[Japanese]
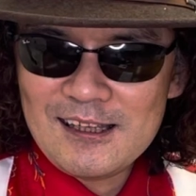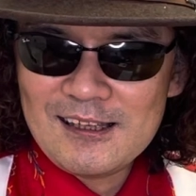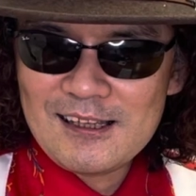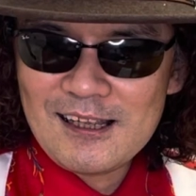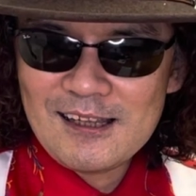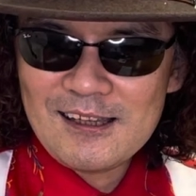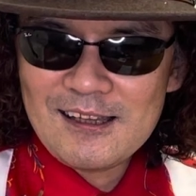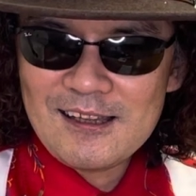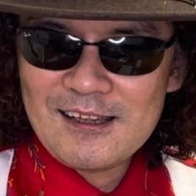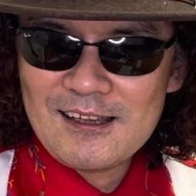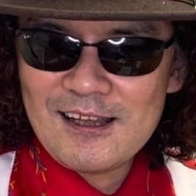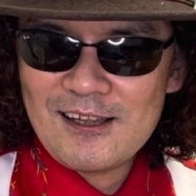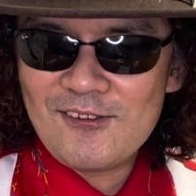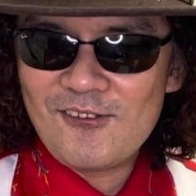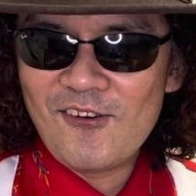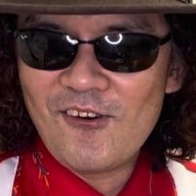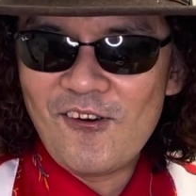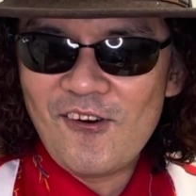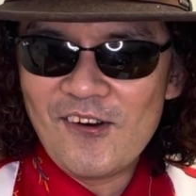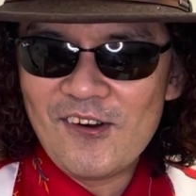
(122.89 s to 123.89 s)
きたてだ
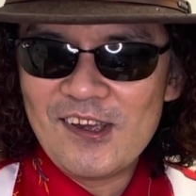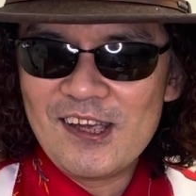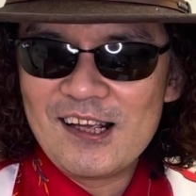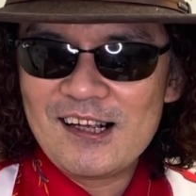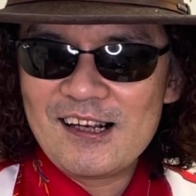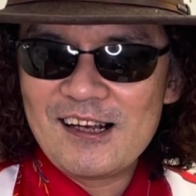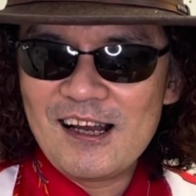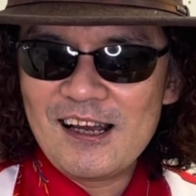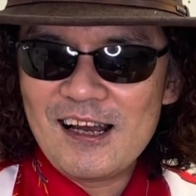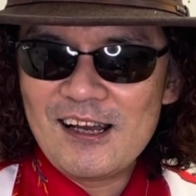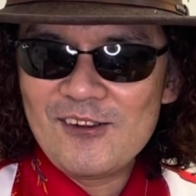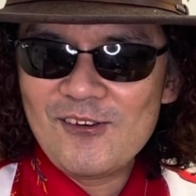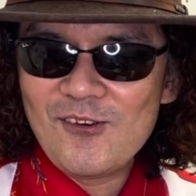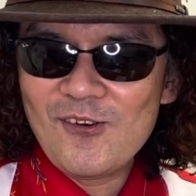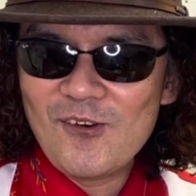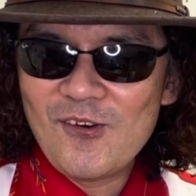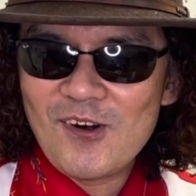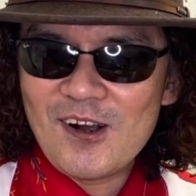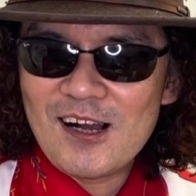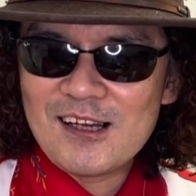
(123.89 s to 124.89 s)
と一回
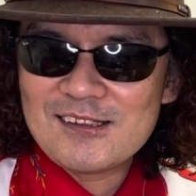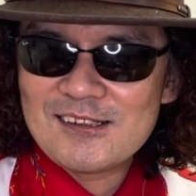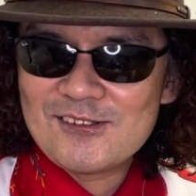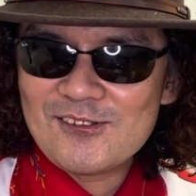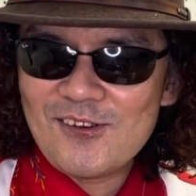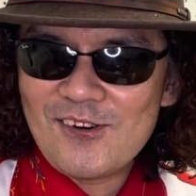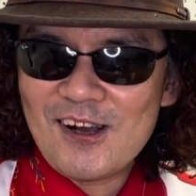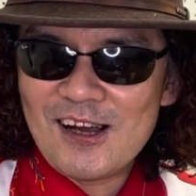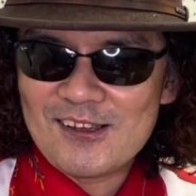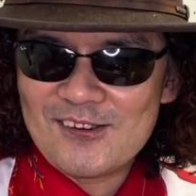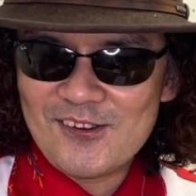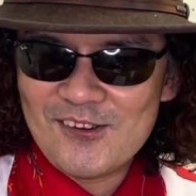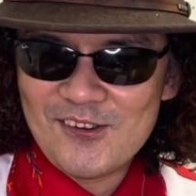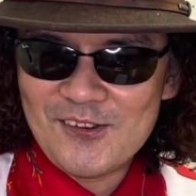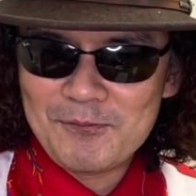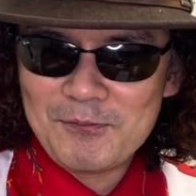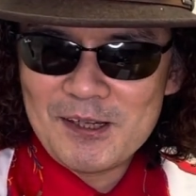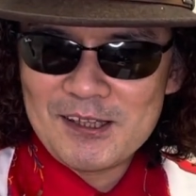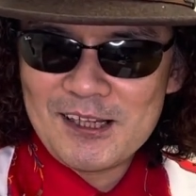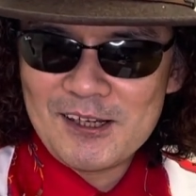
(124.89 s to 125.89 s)
おかずとかそういう
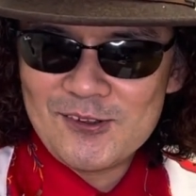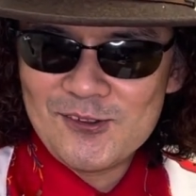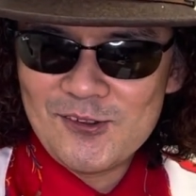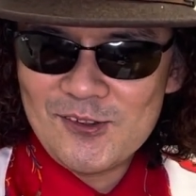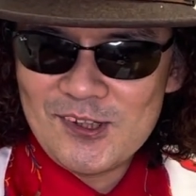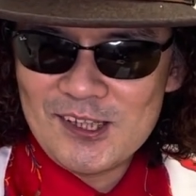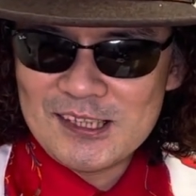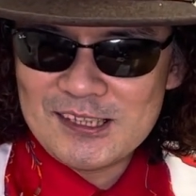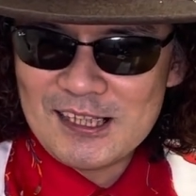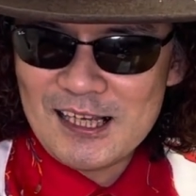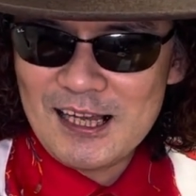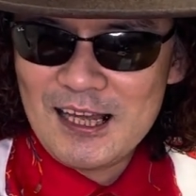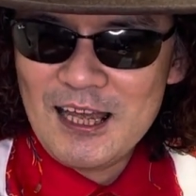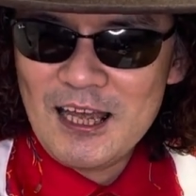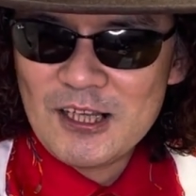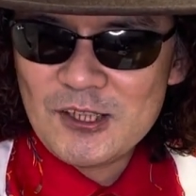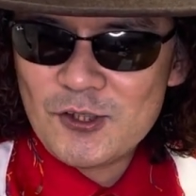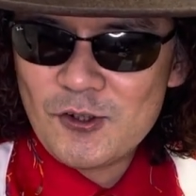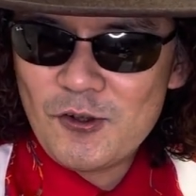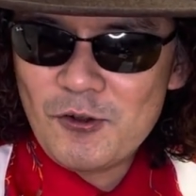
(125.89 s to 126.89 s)
の全く抜きにして
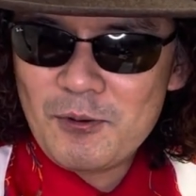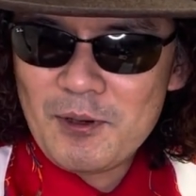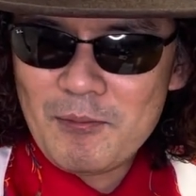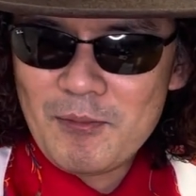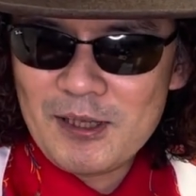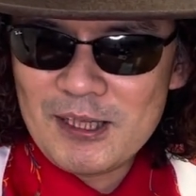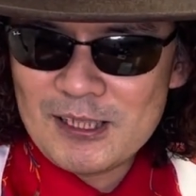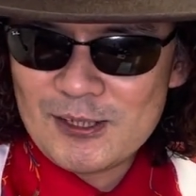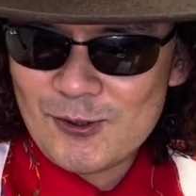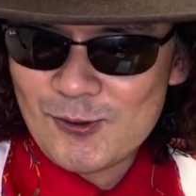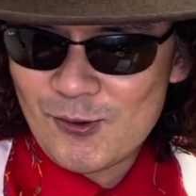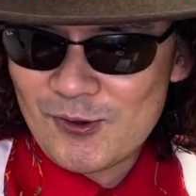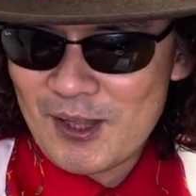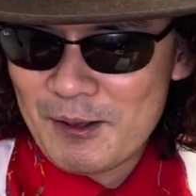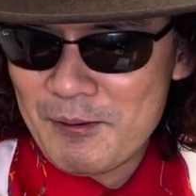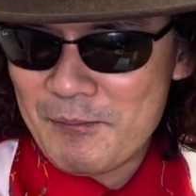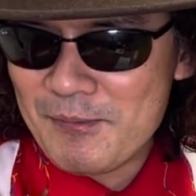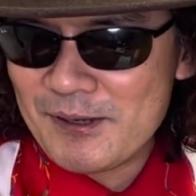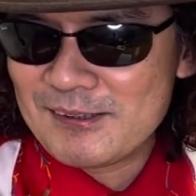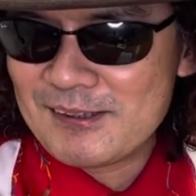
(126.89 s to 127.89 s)
そのままでちょっと食
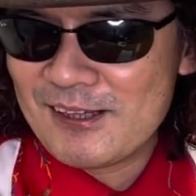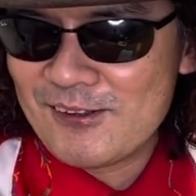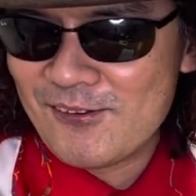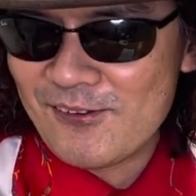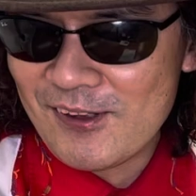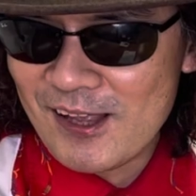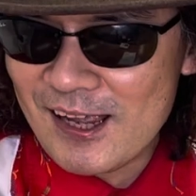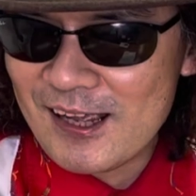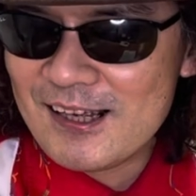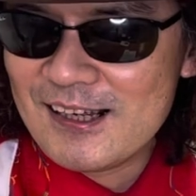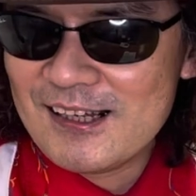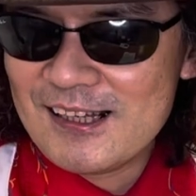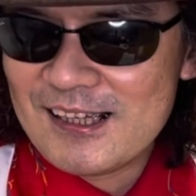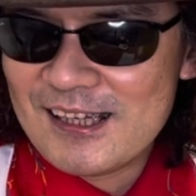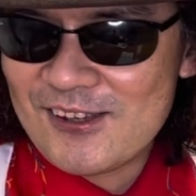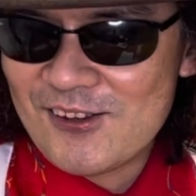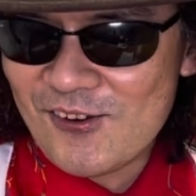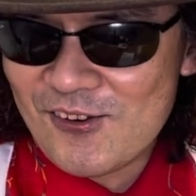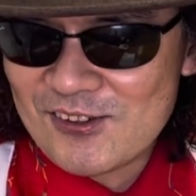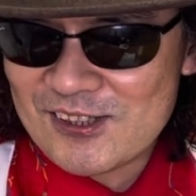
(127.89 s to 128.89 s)
べますけどね、
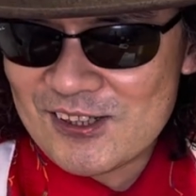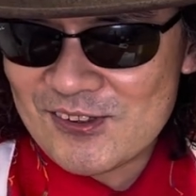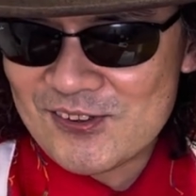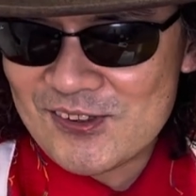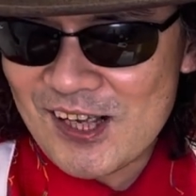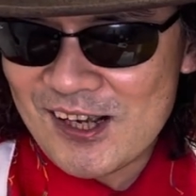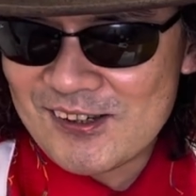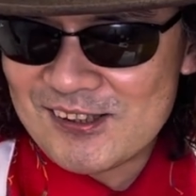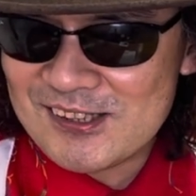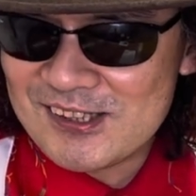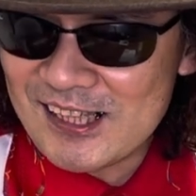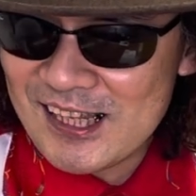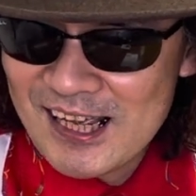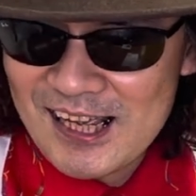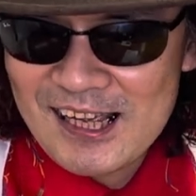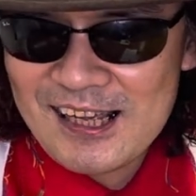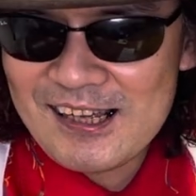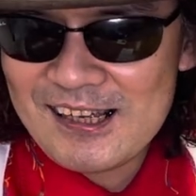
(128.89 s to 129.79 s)
一口二口ね。